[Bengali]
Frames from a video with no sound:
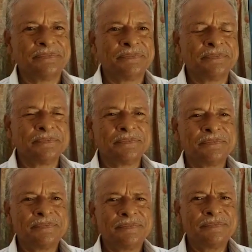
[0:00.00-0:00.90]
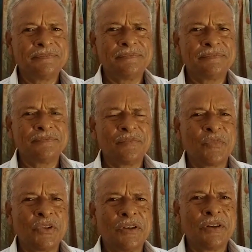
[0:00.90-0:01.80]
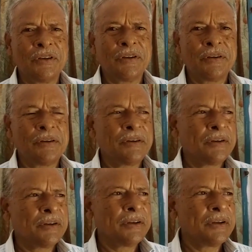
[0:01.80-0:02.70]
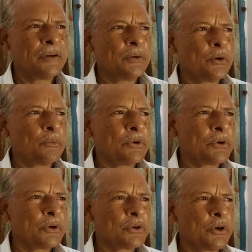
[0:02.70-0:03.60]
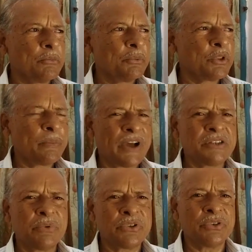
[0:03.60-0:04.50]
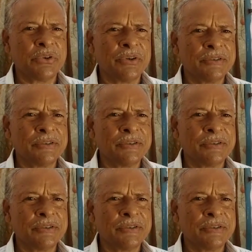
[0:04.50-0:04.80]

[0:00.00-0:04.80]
কত বছর আগে এই চাকরি পায় সম্ভবত পাঁচ বছর